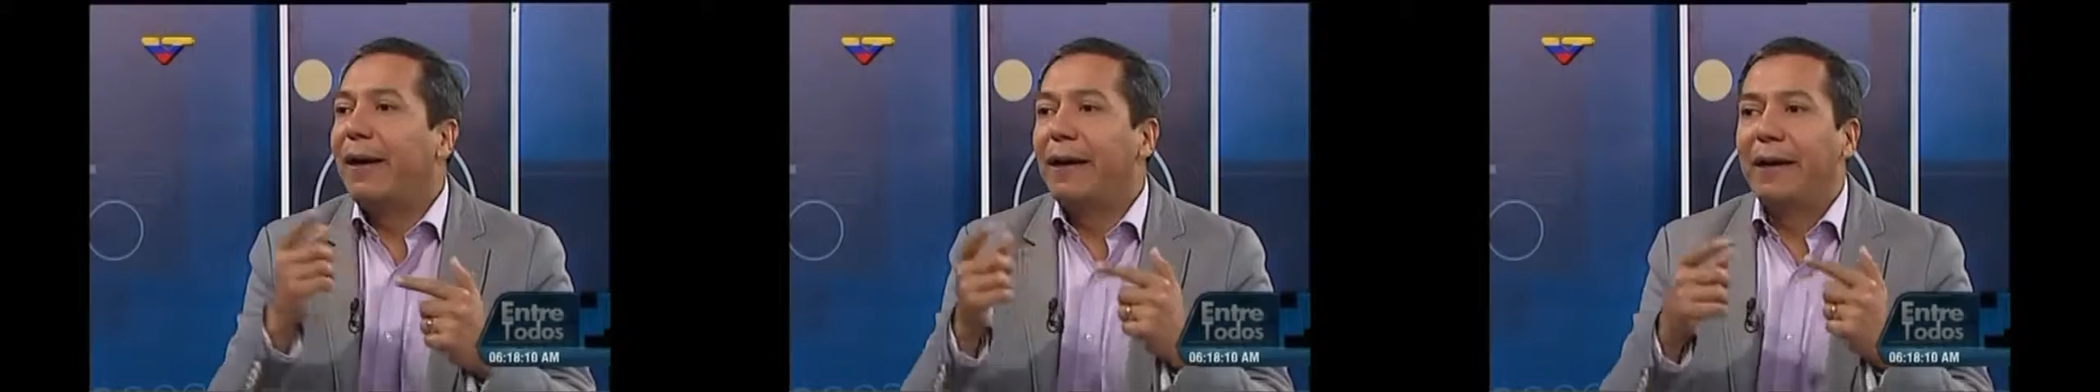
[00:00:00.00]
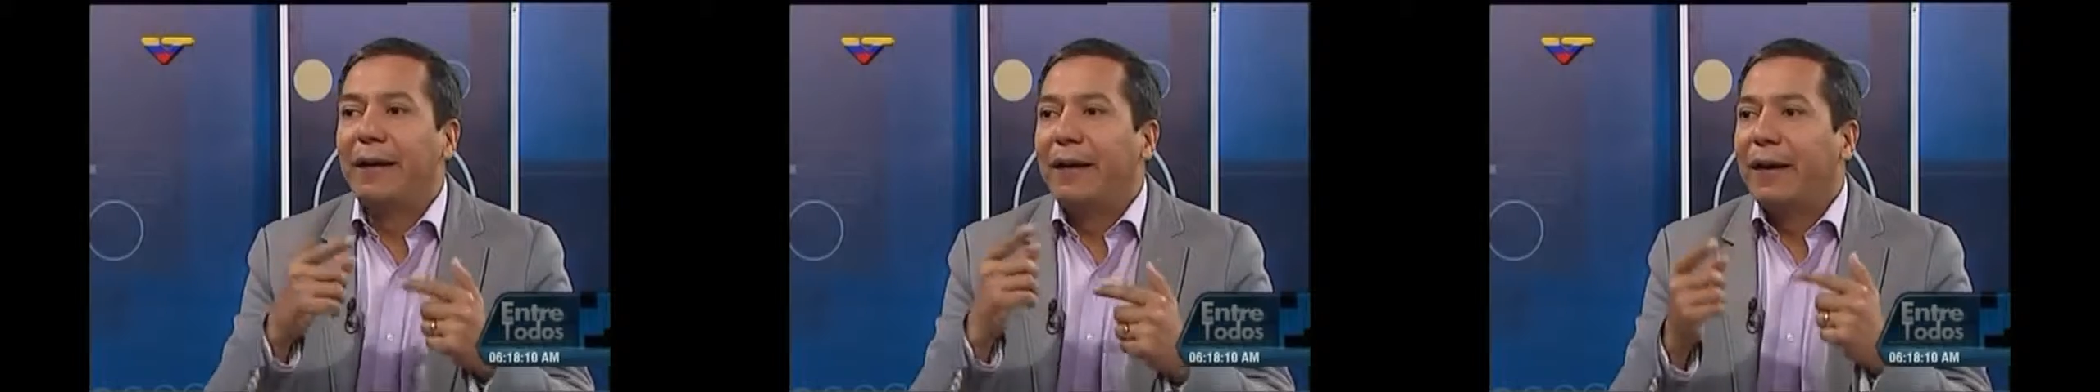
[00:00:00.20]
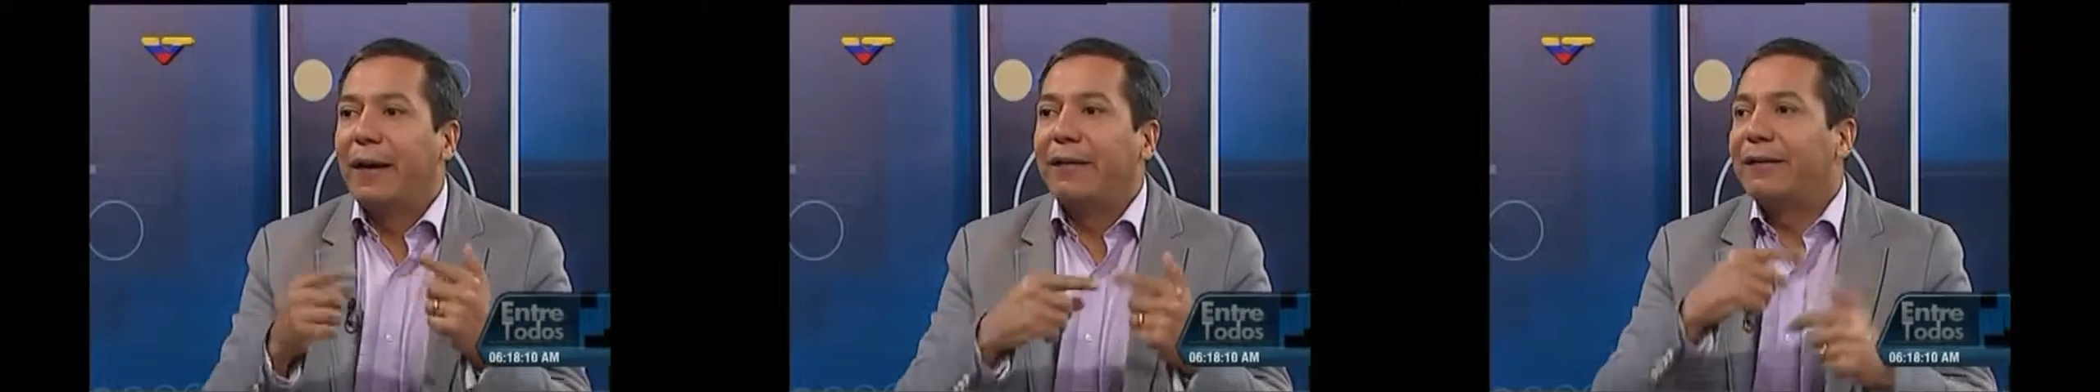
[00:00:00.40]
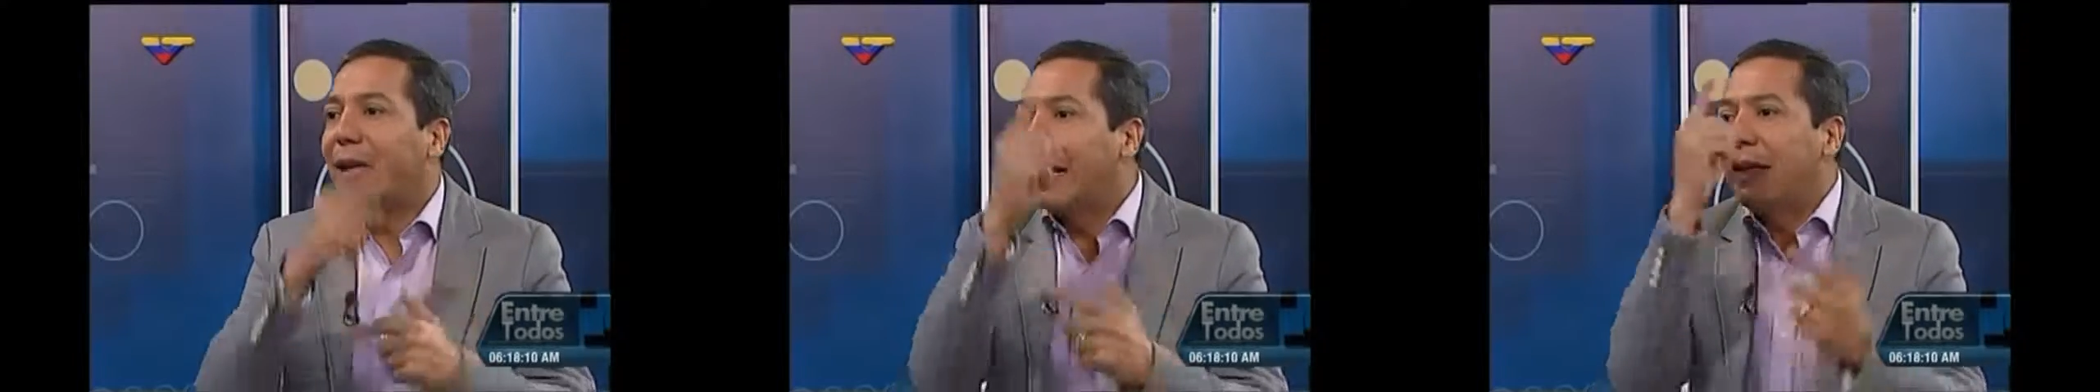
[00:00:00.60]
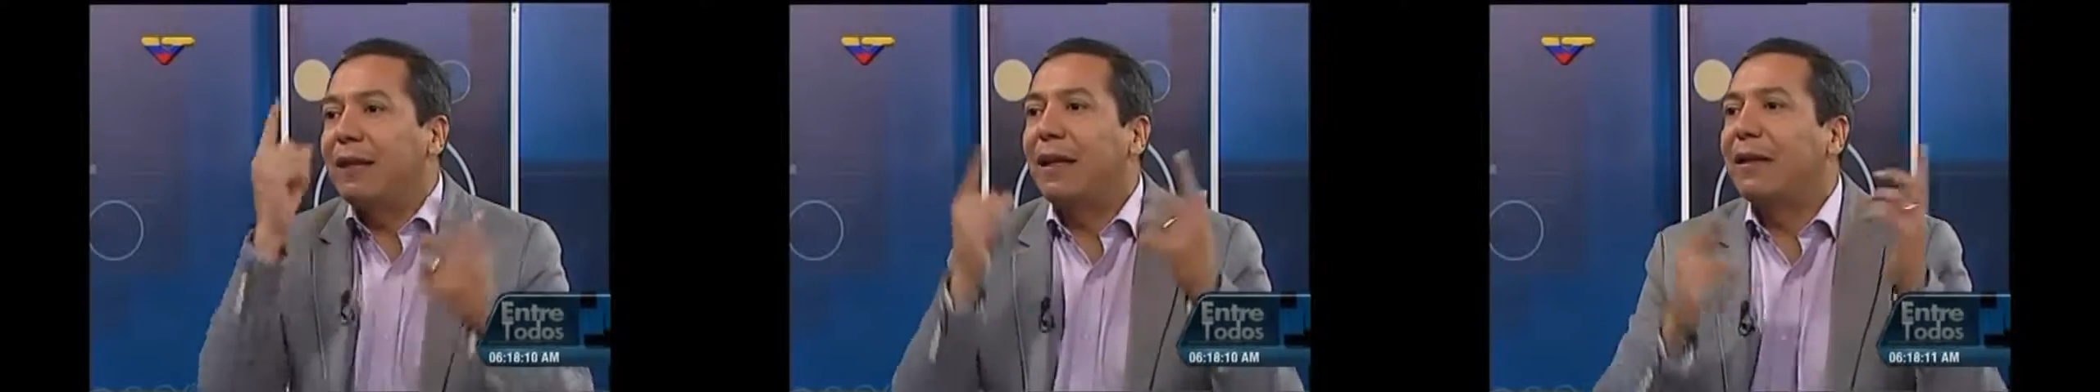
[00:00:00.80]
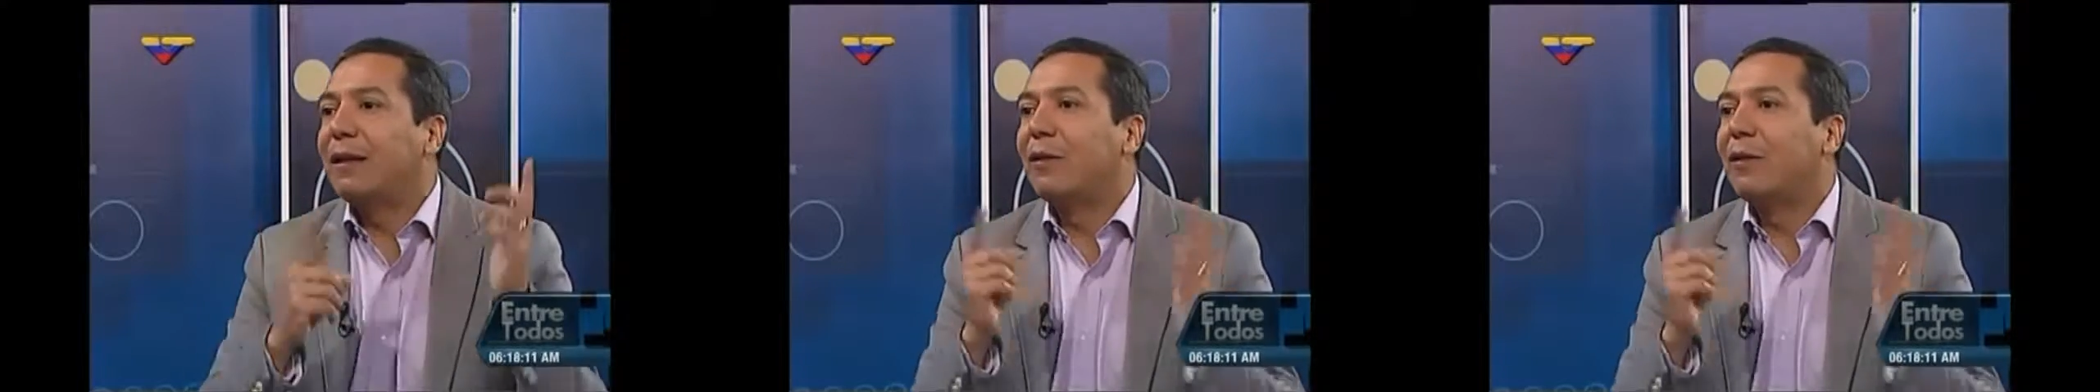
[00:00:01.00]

a, 30